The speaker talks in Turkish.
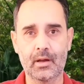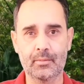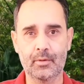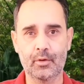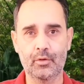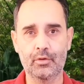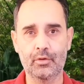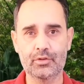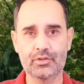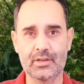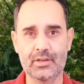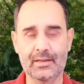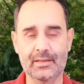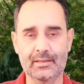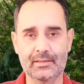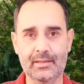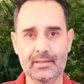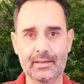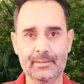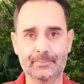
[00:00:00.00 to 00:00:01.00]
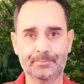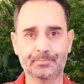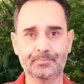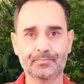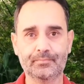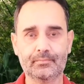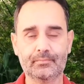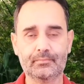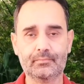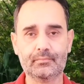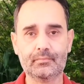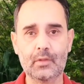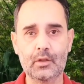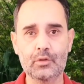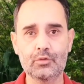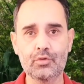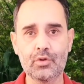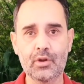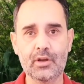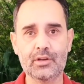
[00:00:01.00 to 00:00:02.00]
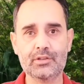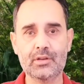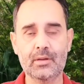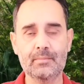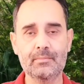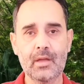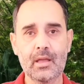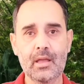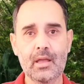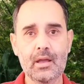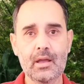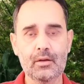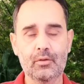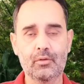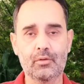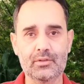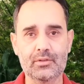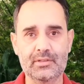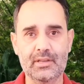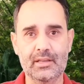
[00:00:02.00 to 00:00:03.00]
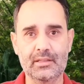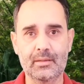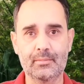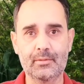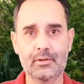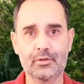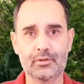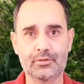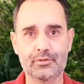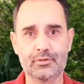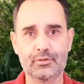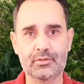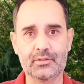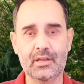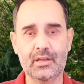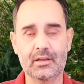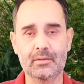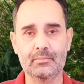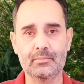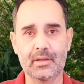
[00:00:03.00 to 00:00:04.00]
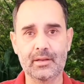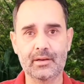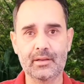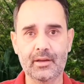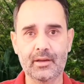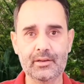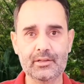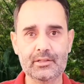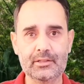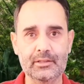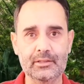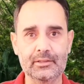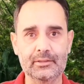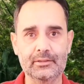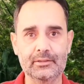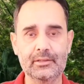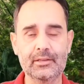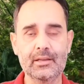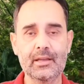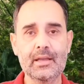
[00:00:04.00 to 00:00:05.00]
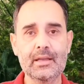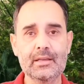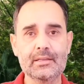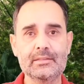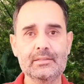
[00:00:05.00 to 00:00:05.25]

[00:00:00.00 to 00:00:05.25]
Ama öncelikle Dün akşam konseyde biliyorsunuz takımlar karıştırıldı.